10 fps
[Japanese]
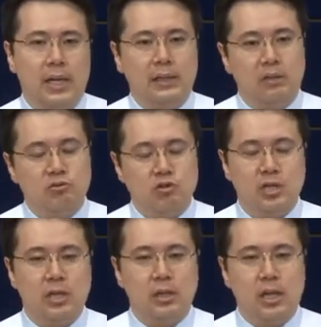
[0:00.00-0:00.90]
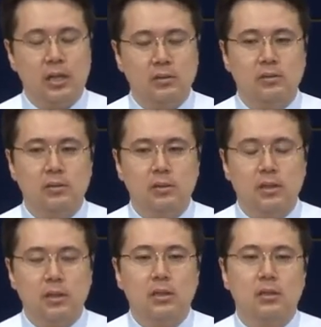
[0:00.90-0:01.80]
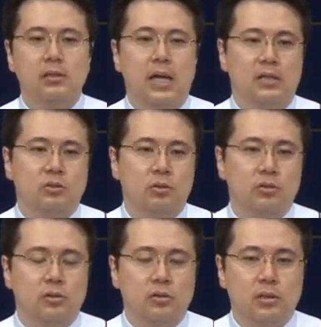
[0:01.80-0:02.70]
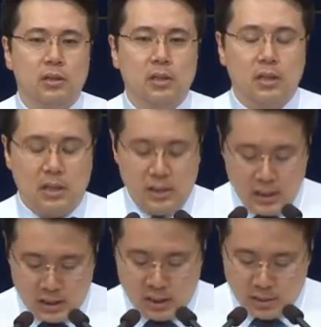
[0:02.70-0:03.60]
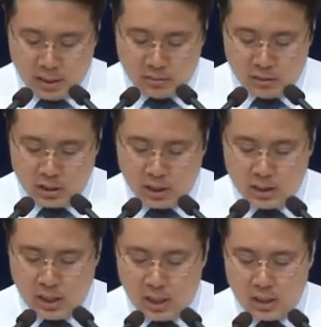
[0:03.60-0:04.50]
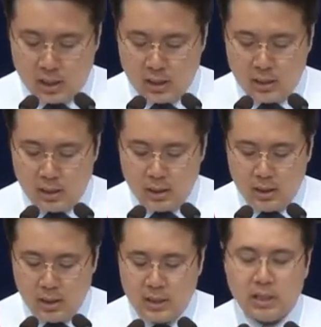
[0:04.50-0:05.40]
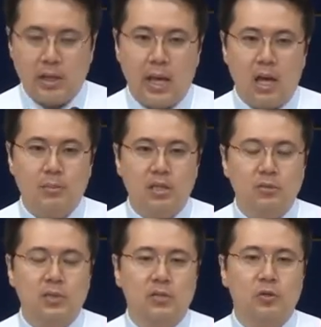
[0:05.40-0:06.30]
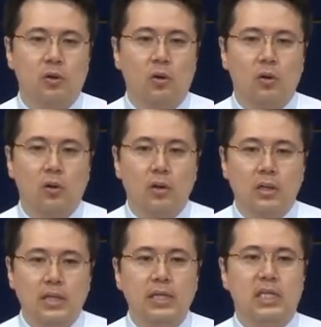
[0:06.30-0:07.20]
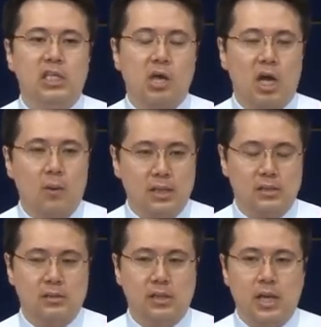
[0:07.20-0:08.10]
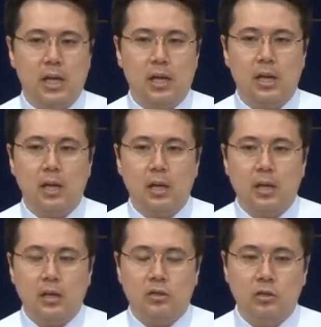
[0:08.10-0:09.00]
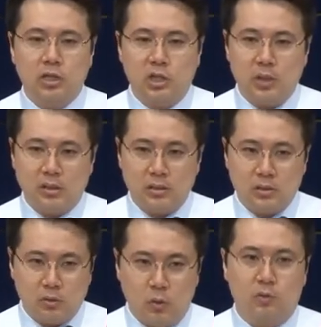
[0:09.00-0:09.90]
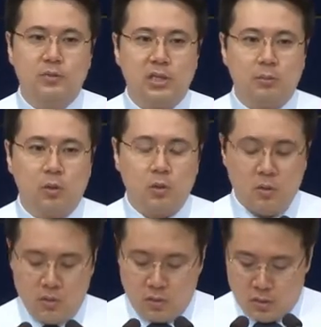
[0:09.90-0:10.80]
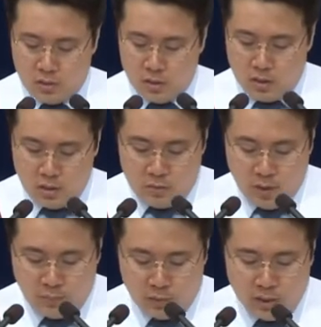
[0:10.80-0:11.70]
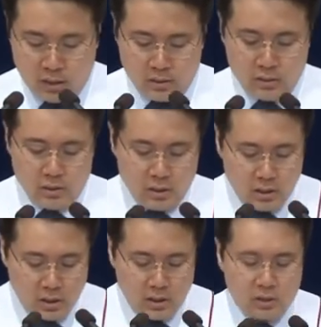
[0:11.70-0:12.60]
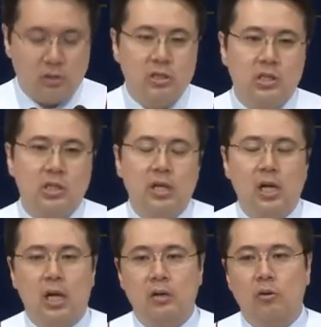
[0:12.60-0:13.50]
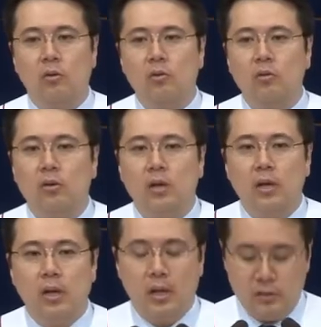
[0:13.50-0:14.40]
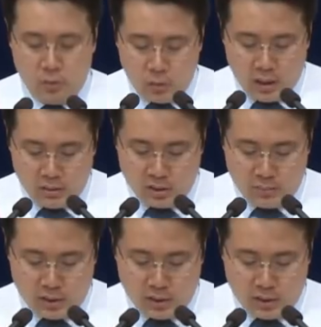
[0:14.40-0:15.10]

ですからアブラハムはただその約束を待ち望むだけではなく行いを伴う信仰と信仰を持ってチャンスが来た時にそのチャンスをしっかりと掴んで契約のその松明の契約の内容を